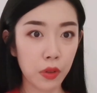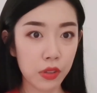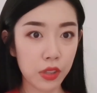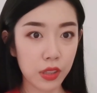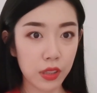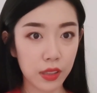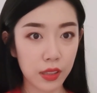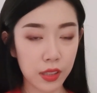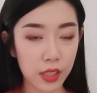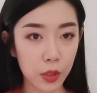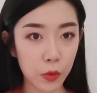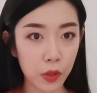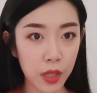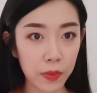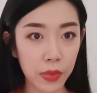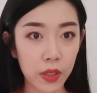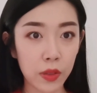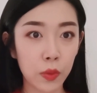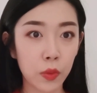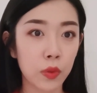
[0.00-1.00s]
毋庸置疑，新
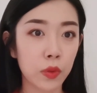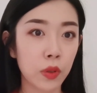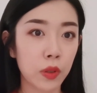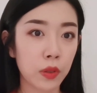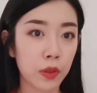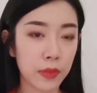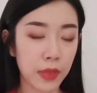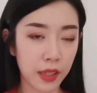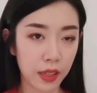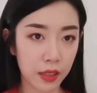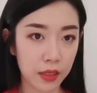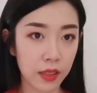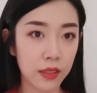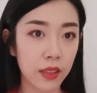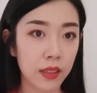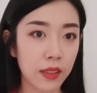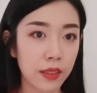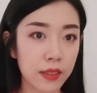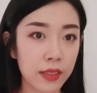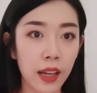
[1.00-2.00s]
冠病毒对于每个
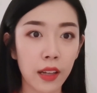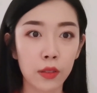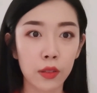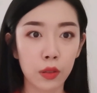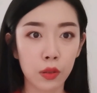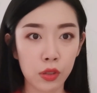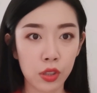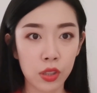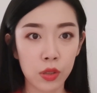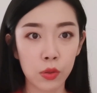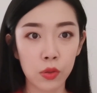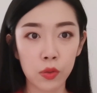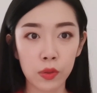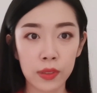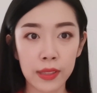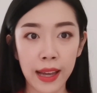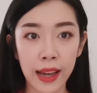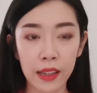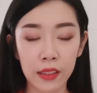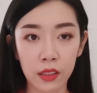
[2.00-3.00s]
人的影响都是
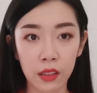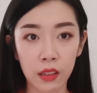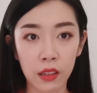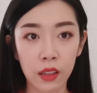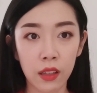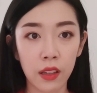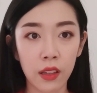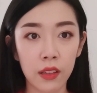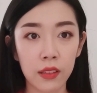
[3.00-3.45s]
巨大的。